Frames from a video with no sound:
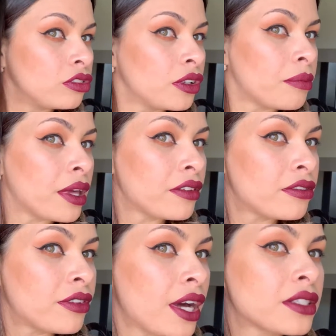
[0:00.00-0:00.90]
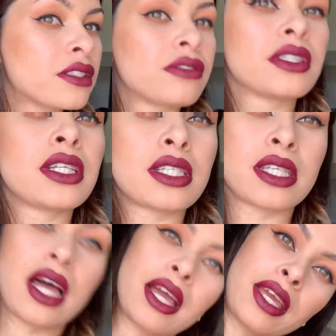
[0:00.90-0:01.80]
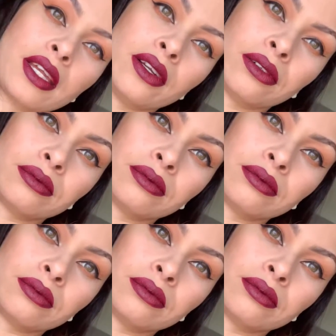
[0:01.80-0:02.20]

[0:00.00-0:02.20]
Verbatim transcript: Foi bem fácil de finalizar ele, ó.